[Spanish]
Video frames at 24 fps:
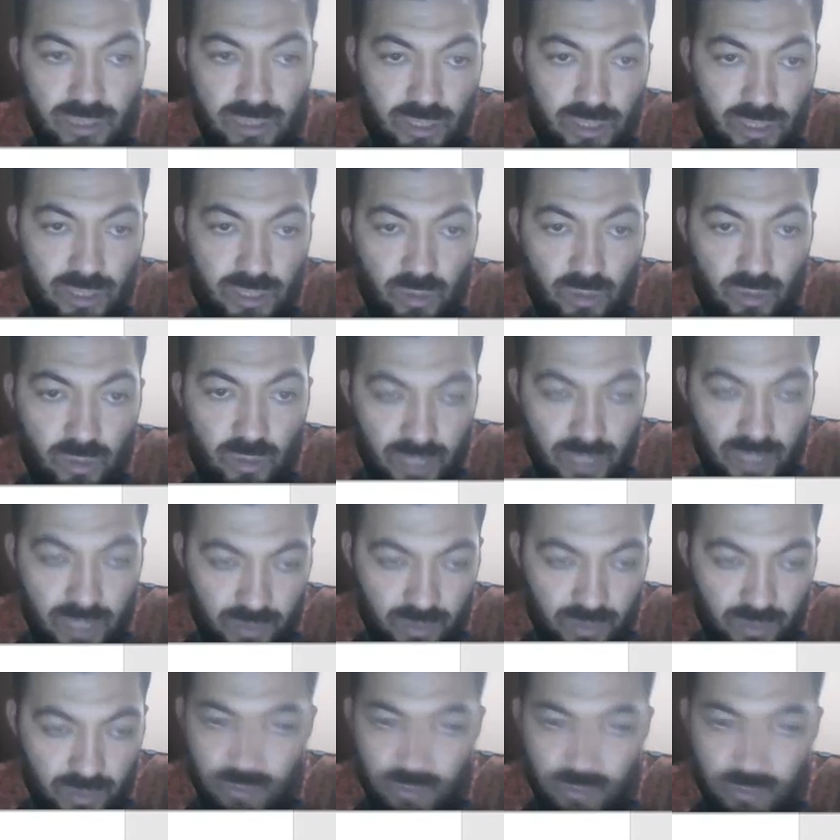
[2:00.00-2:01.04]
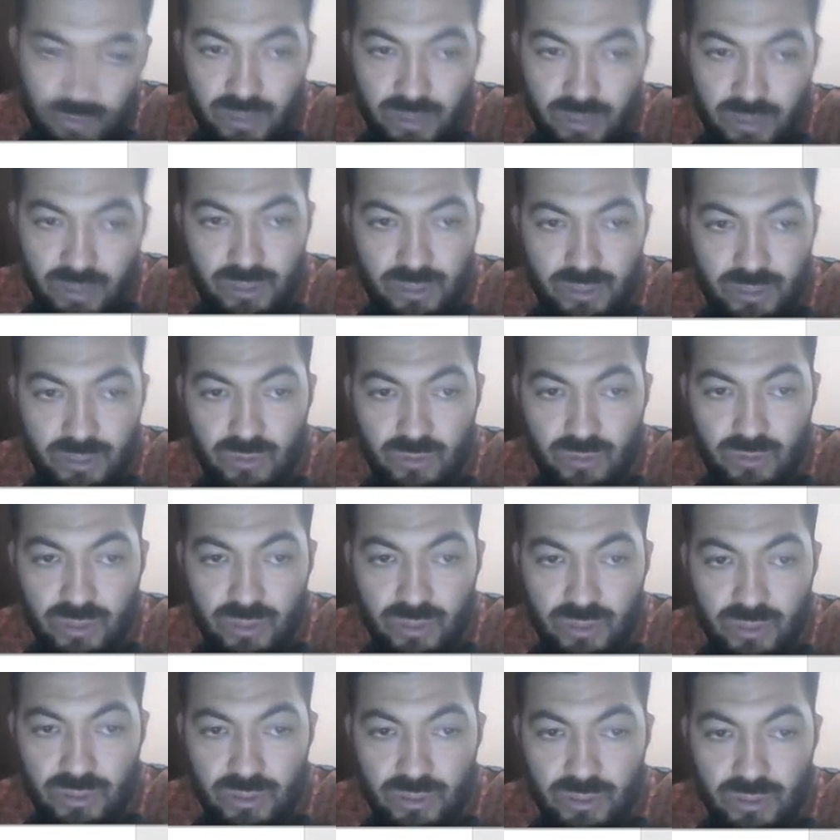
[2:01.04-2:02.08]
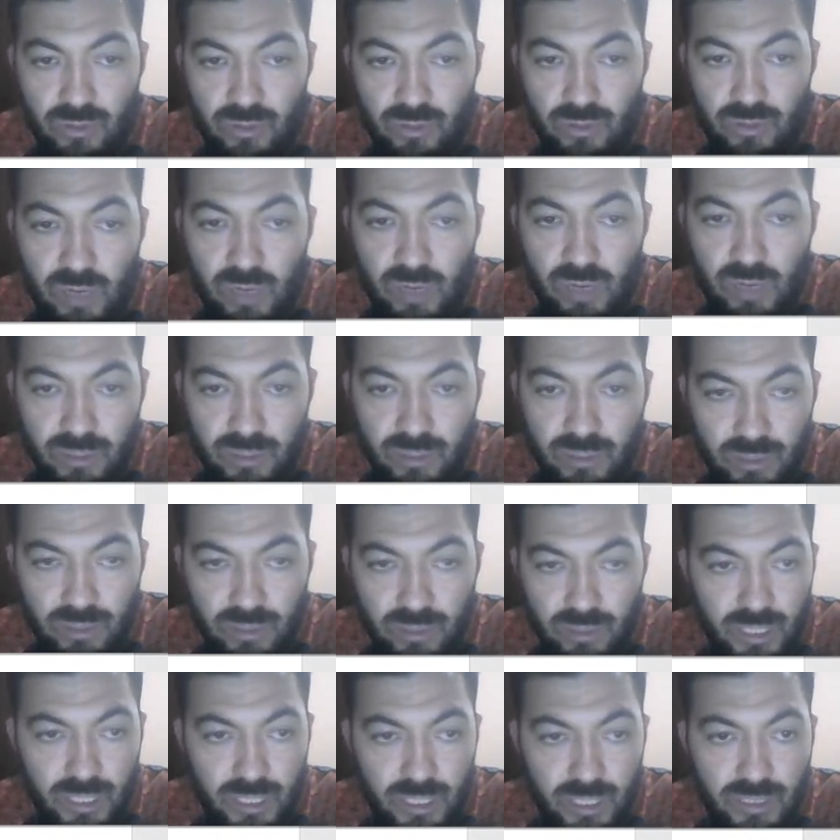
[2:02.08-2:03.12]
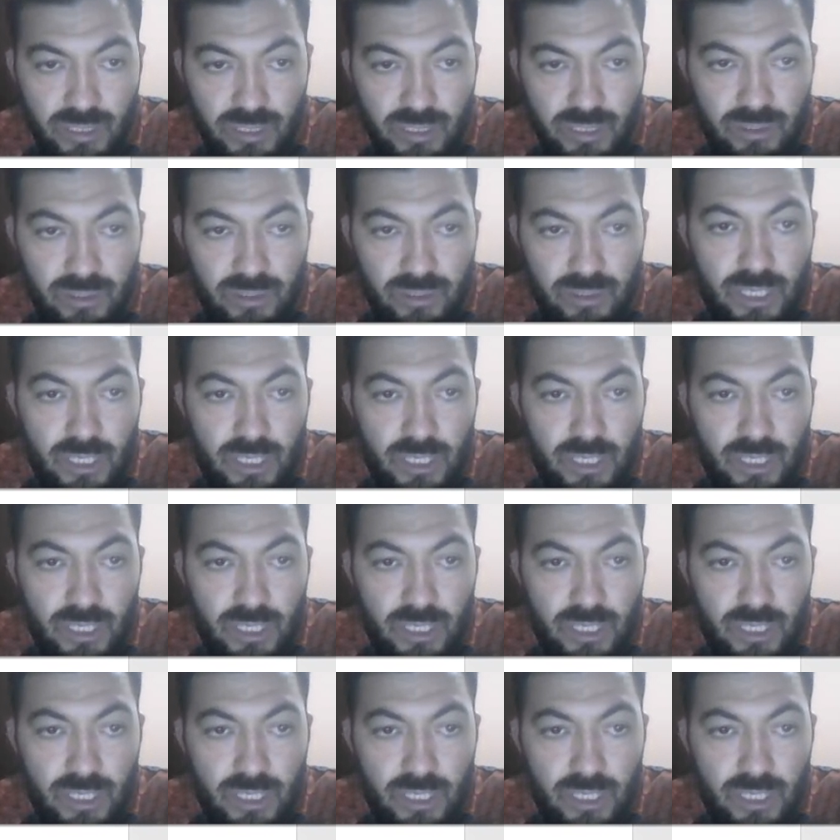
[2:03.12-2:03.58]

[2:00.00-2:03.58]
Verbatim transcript: es como tal número 4 que es 1004, ¿listo?